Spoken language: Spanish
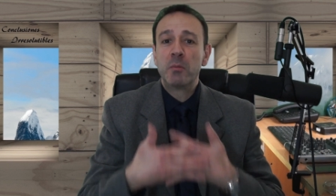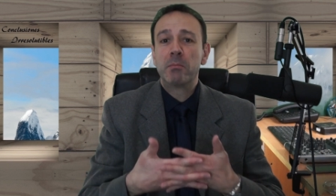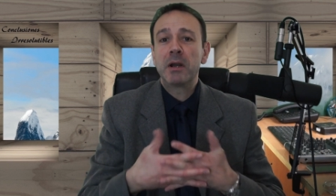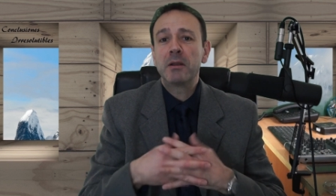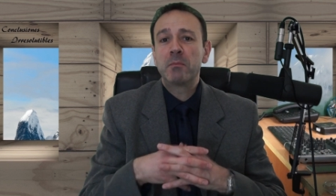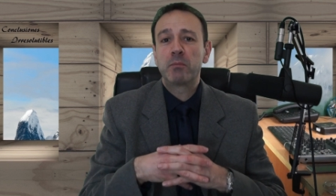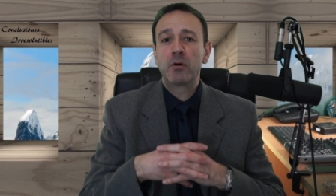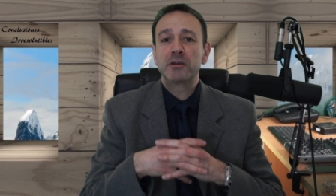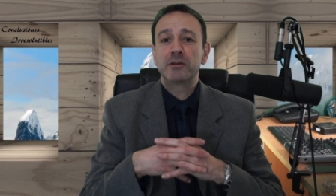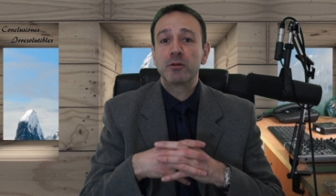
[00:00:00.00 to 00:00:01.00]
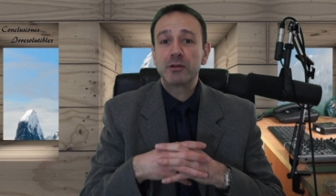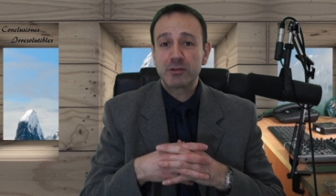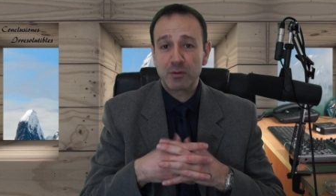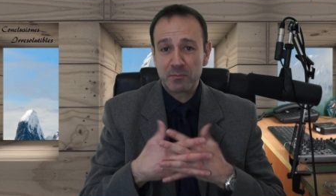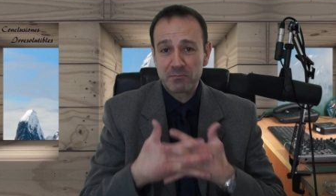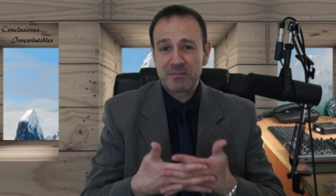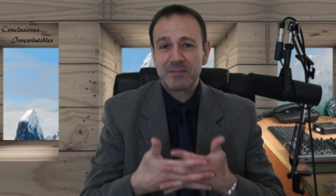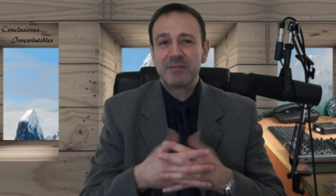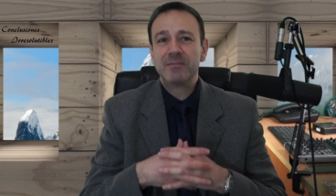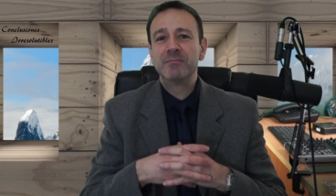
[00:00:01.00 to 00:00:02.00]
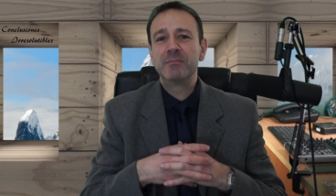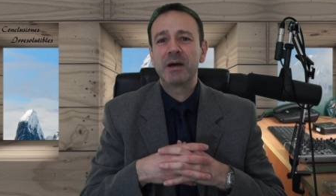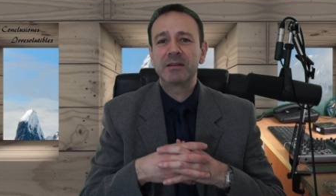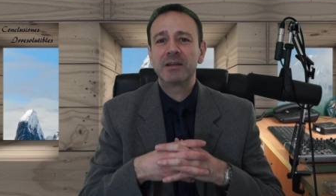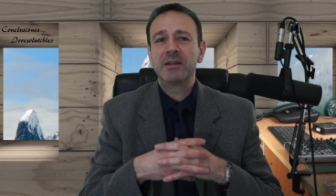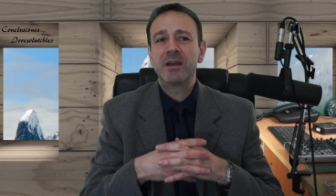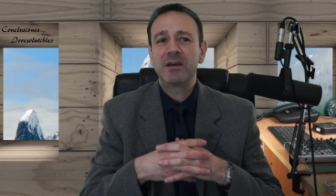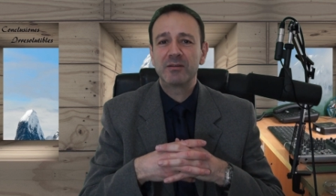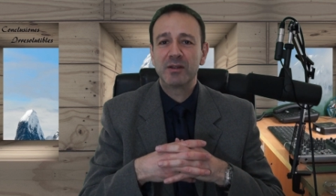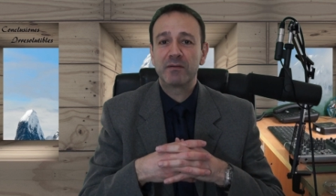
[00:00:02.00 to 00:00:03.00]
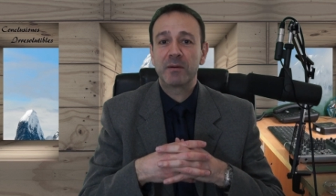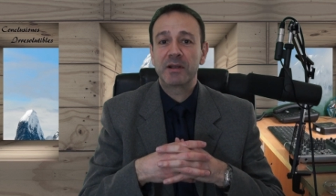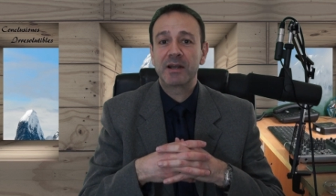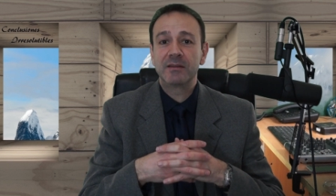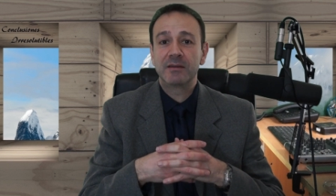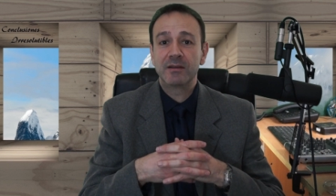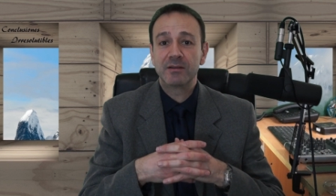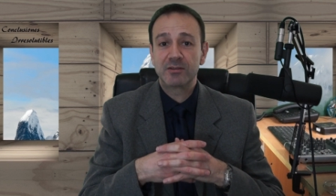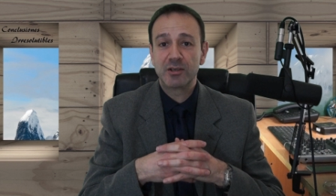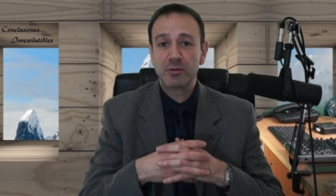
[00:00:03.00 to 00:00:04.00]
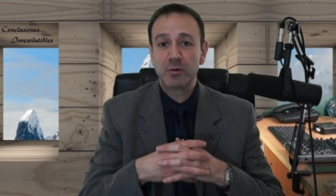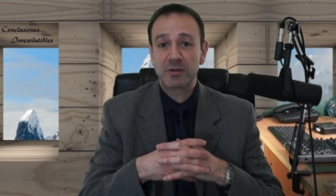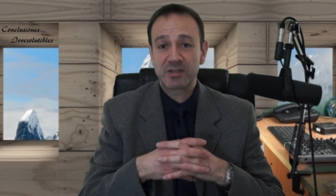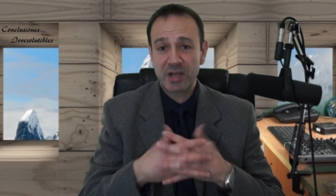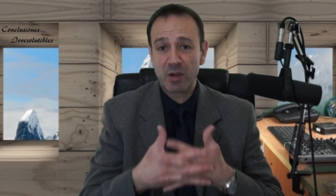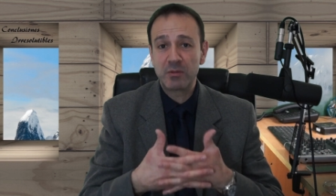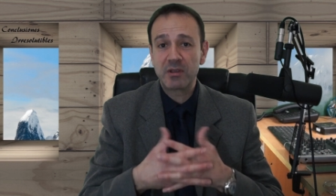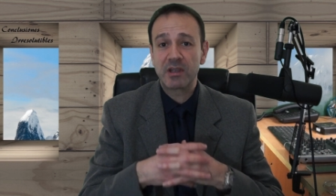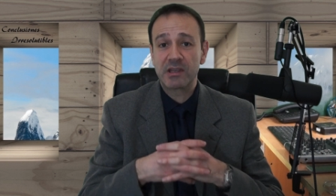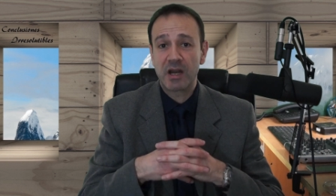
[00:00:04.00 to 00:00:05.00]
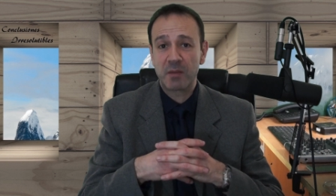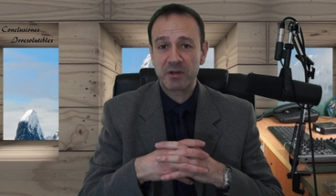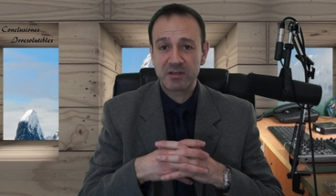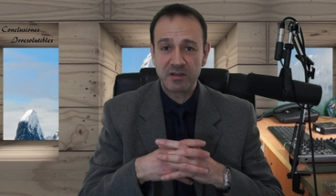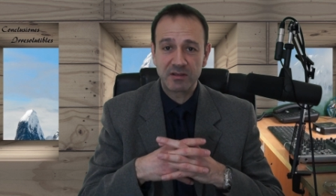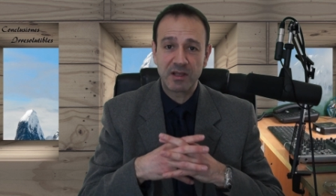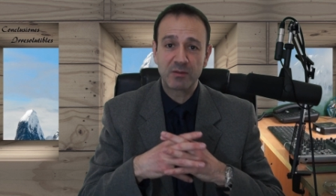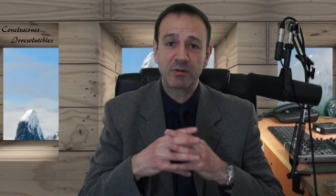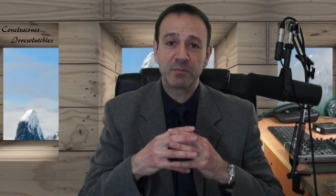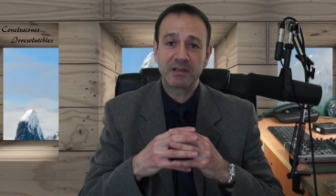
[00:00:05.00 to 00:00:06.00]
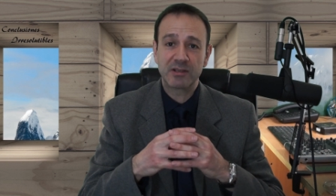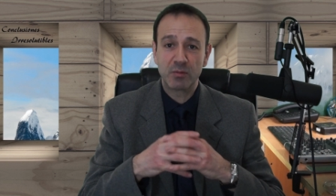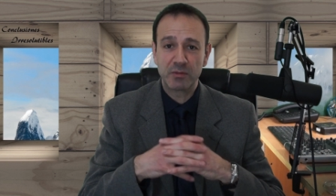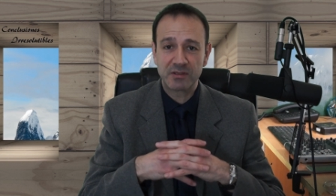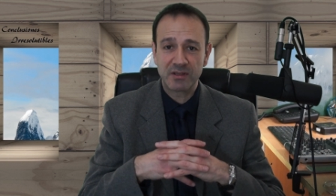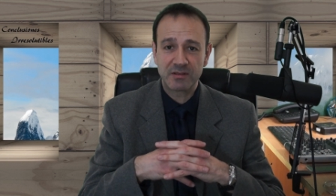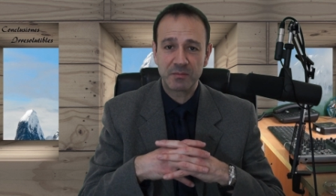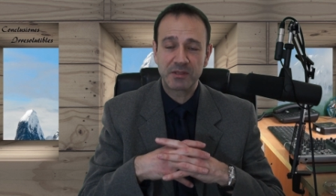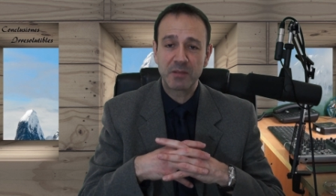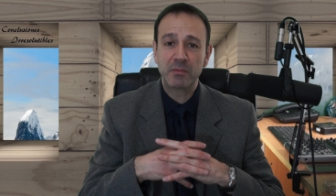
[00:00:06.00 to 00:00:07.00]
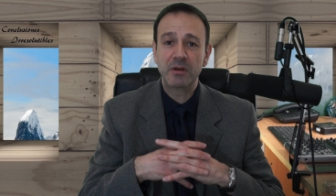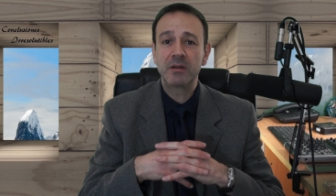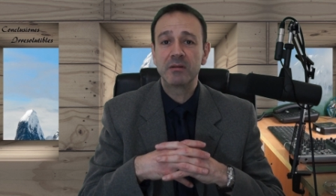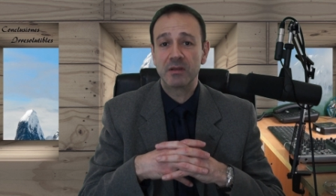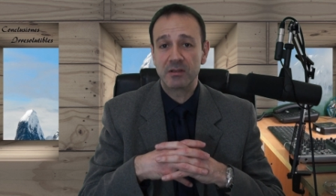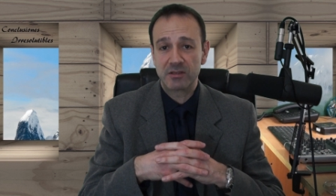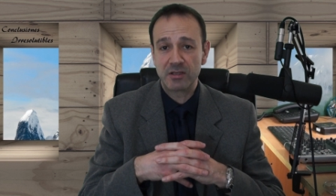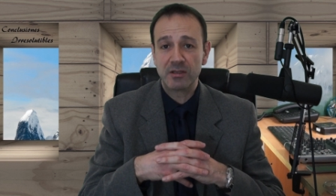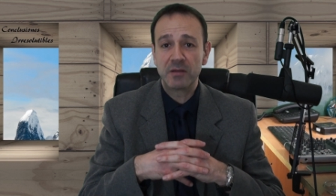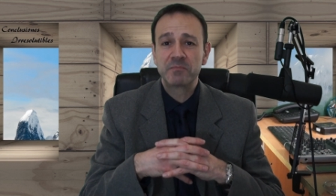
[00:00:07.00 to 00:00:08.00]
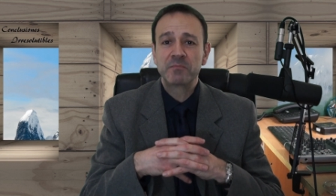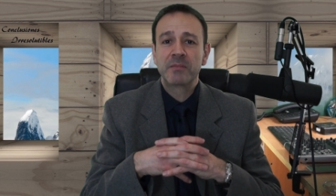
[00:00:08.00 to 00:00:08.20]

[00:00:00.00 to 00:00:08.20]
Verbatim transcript: Vale, pues lo dicho, mm, batería del fabricante chino Xiaomi, que ya la ha presentado el pasado mes de septiembre en China,